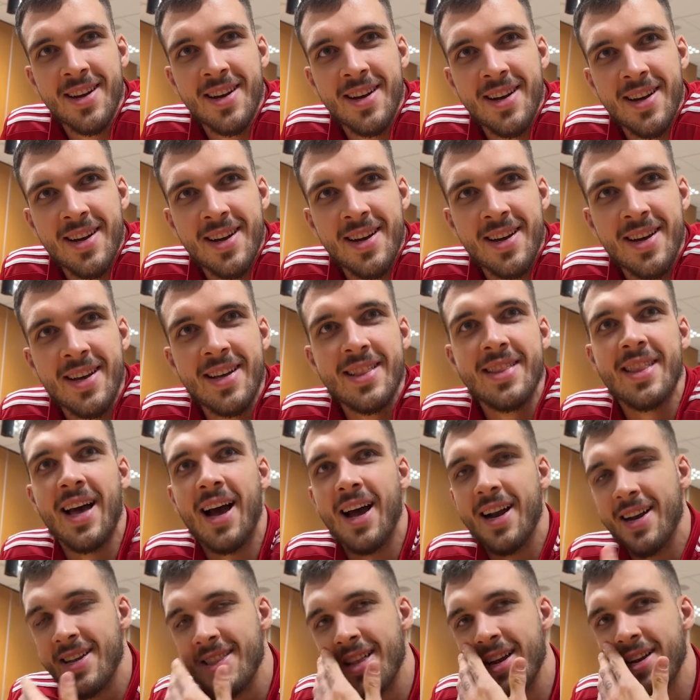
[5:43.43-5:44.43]
mi się wydaje.
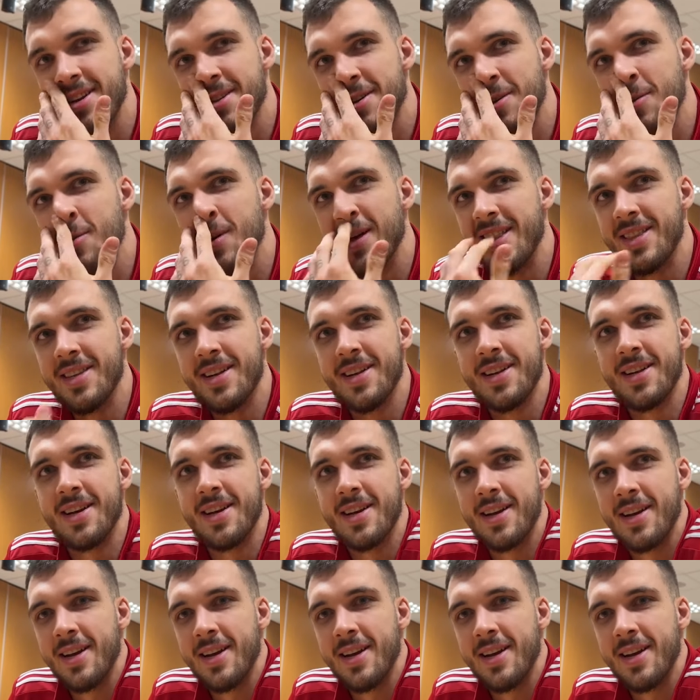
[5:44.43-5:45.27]
Tak, tak, dokładnie. Yy,